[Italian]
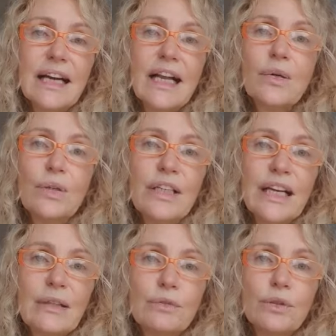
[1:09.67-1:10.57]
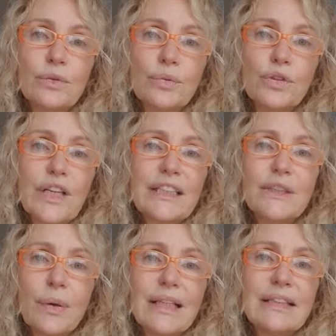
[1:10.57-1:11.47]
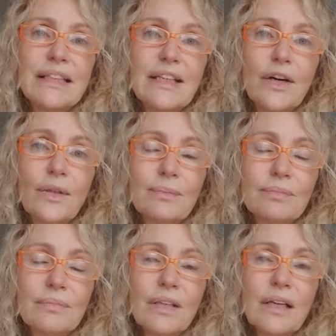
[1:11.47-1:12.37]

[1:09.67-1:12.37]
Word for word: alcuni hanno avuto successo, altri no,